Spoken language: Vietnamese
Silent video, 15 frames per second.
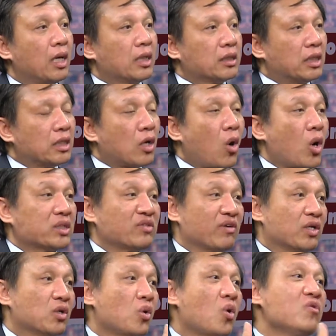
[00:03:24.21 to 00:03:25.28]
thì họ sẽ phải
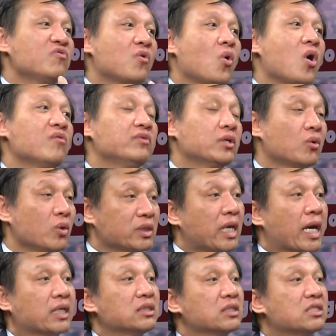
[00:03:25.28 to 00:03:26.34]
đối phó với có
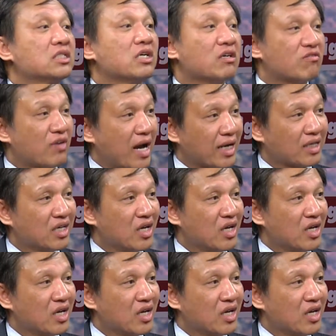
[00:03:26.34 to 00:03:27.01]
thể sự trừng phạt